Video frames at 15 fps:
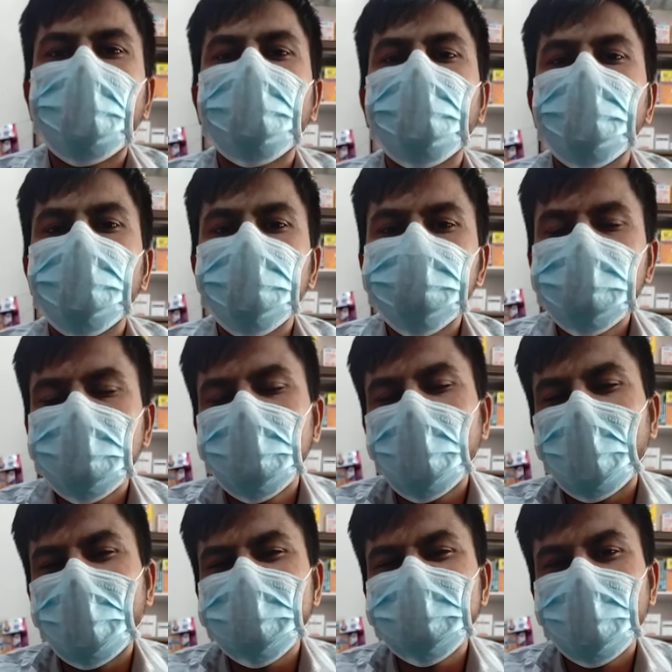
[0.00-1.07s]
आपको यूज
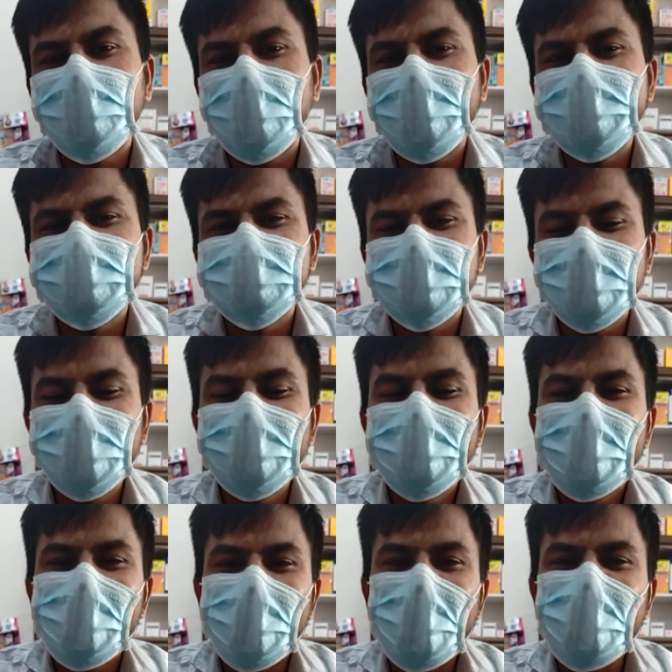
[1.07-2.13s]
करने से पहले इसकी
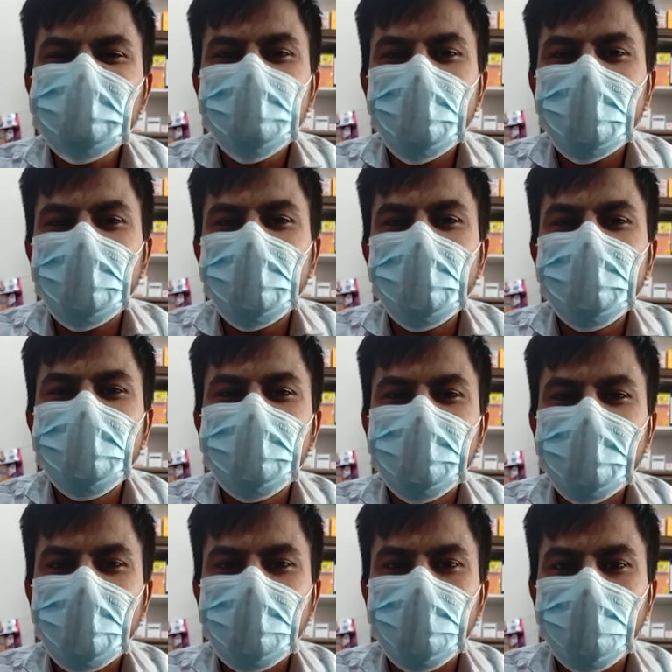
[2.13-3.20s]
एक्सपायरी डेट
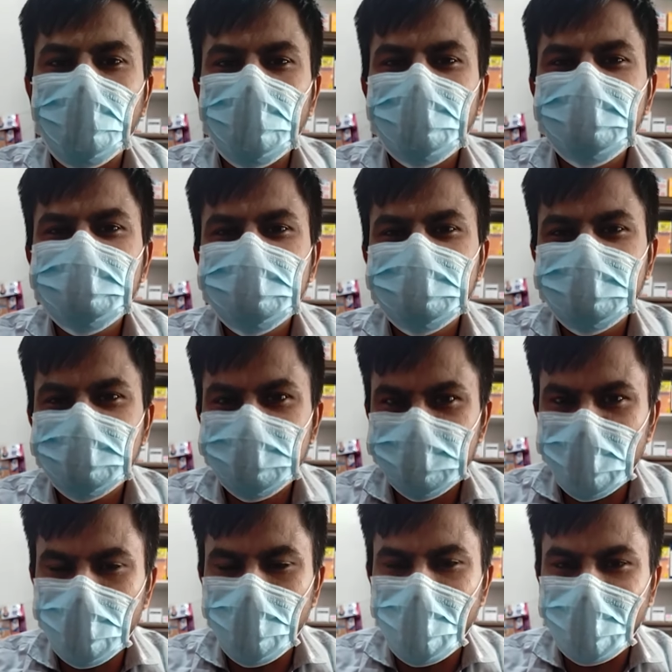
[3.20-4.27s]
डेट और
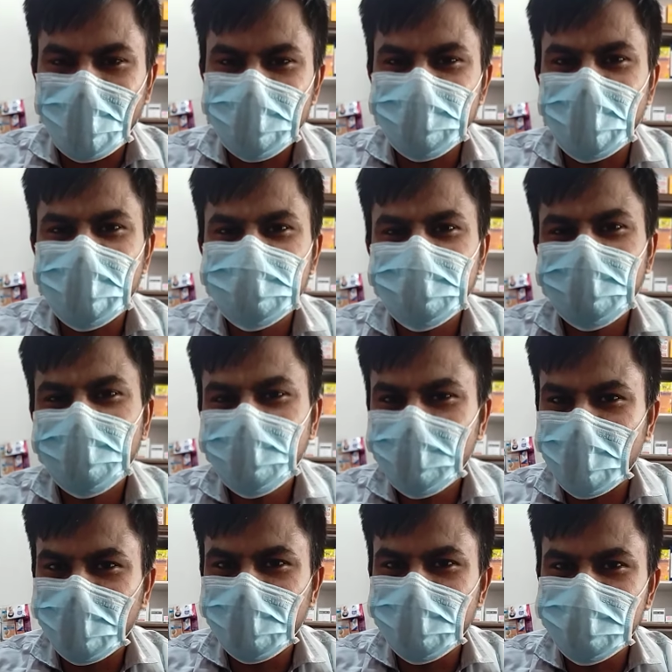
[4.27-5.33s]
सिल पैक की जांच
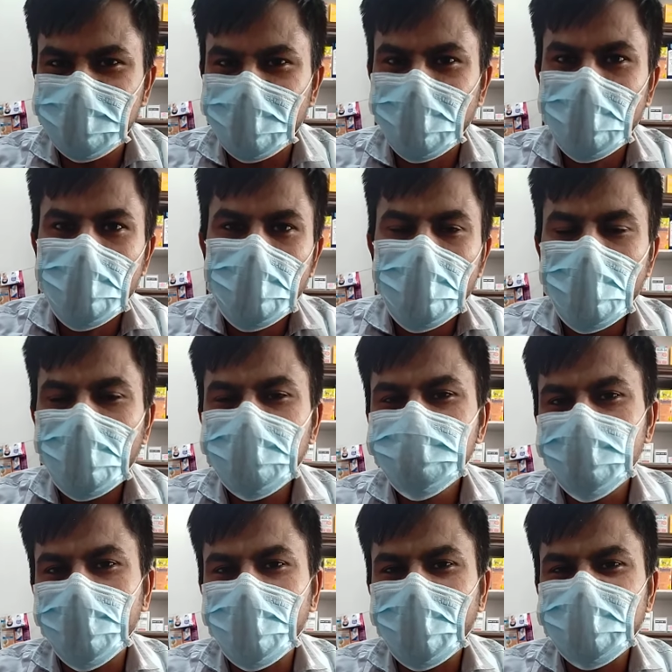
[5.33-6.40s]
कर दीजिए अगर
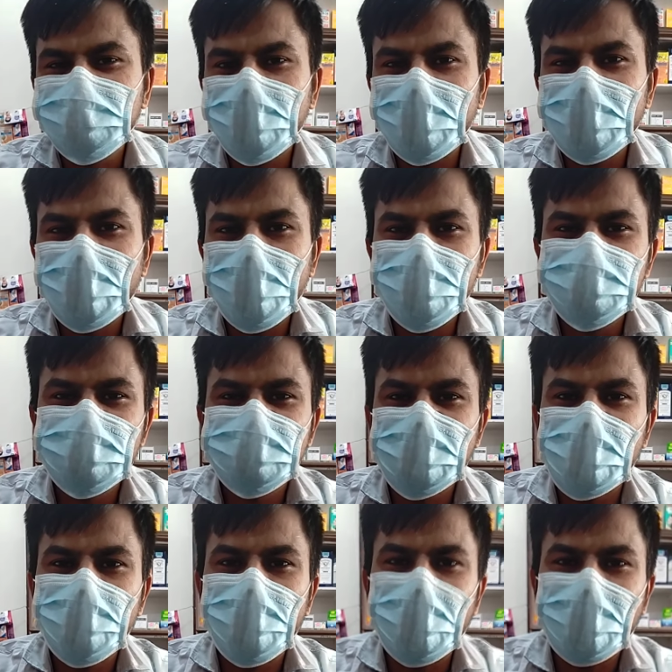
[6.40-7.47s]
शॉर्ट एक्सपायरी या फिर
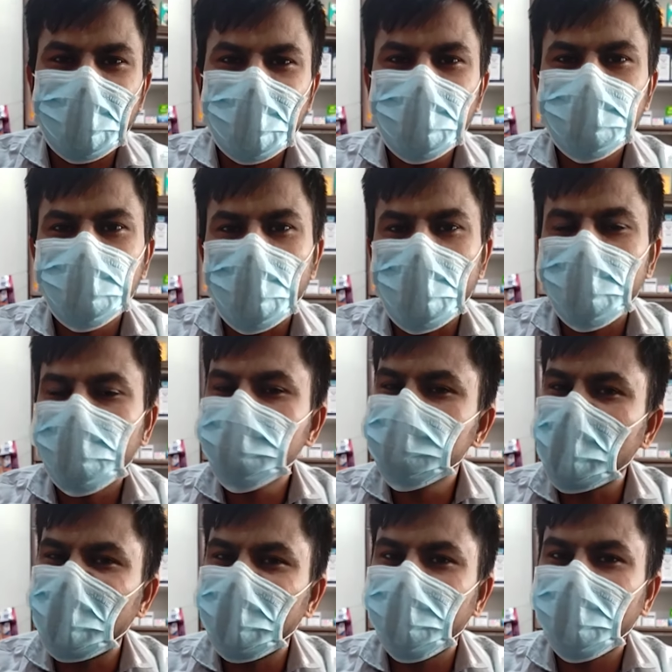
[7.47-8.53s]
सिल पैक हैं तो आपको
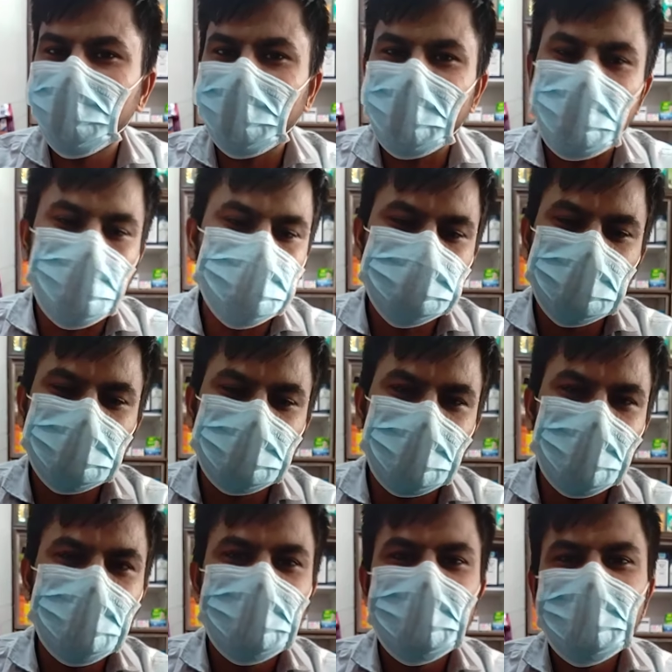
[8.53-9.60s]
साइड इफेक्ट पैदा हो सकते
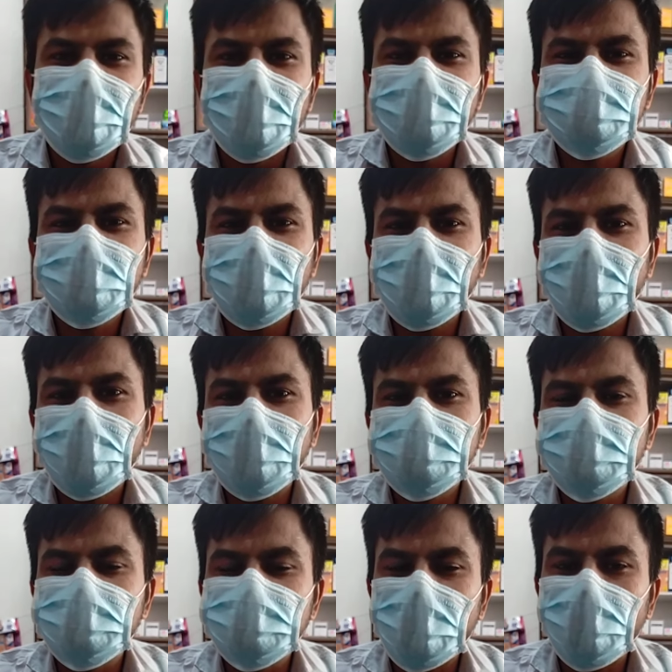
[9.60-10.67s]
हैं इसके लिए
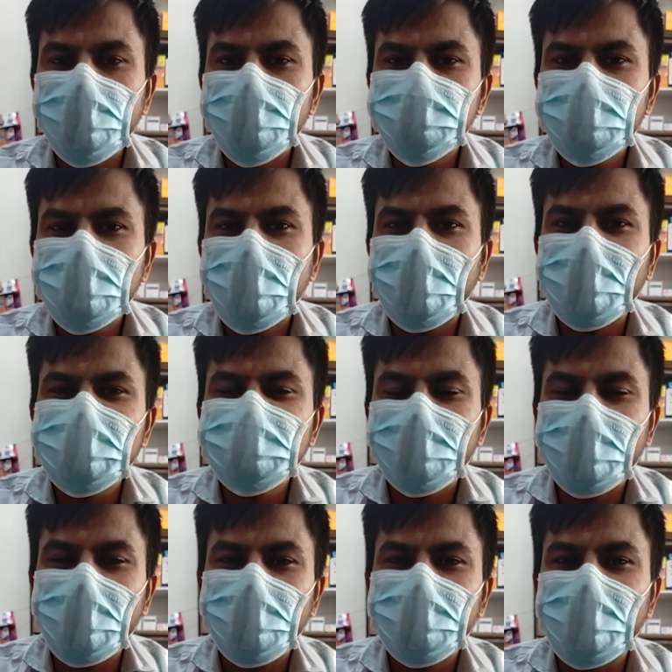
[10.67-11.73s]
इसका यूज करने से
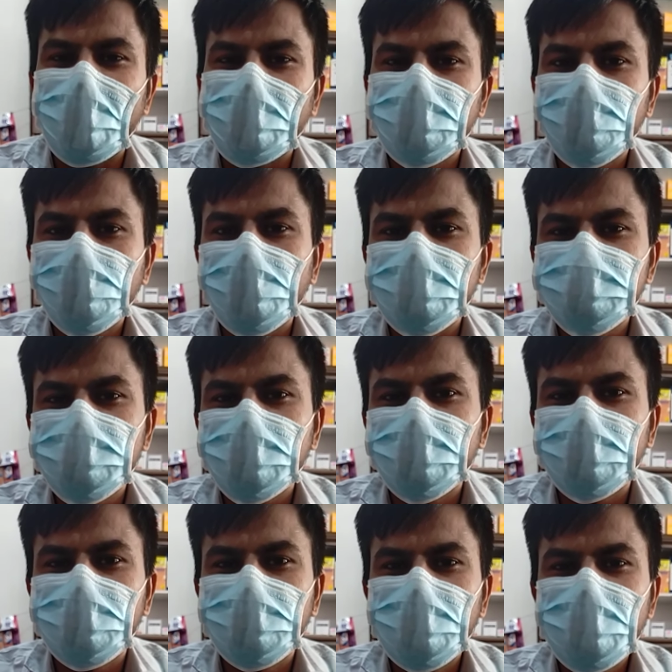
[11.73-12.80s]
पहले अपने हाथों को अच्छी
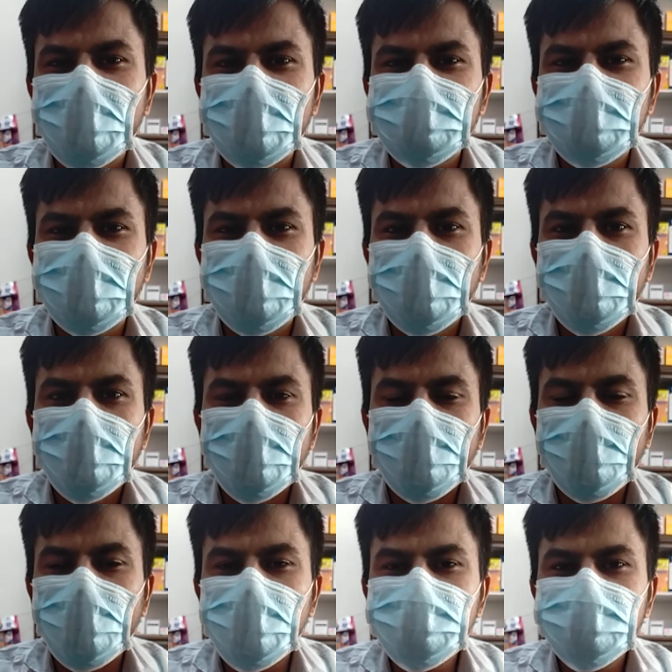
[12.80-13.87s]
तरह से
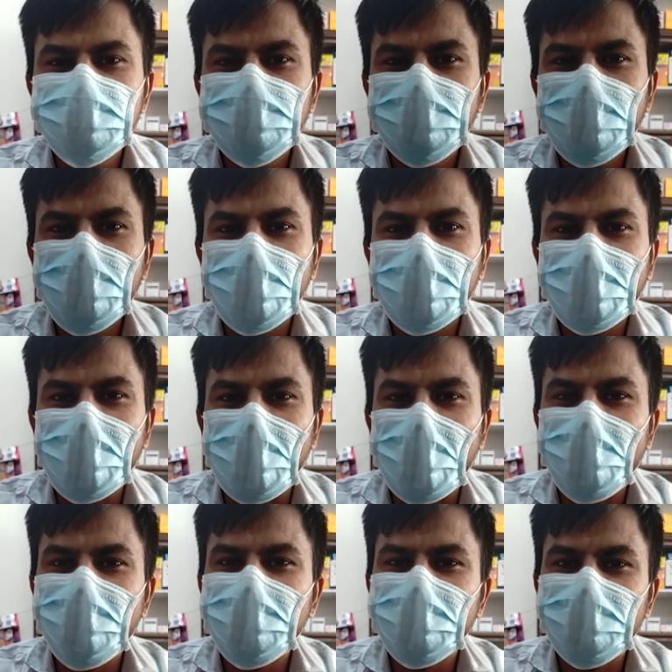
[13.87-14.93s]
वॉश करके
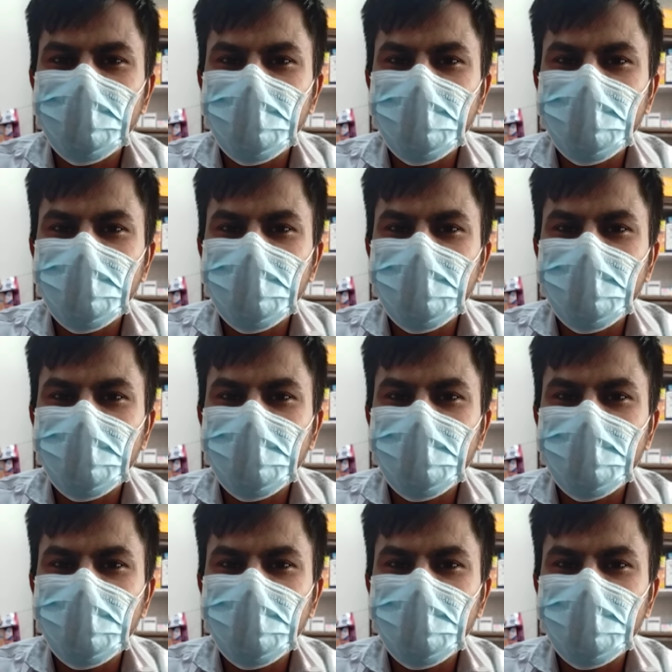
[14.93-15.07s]
आप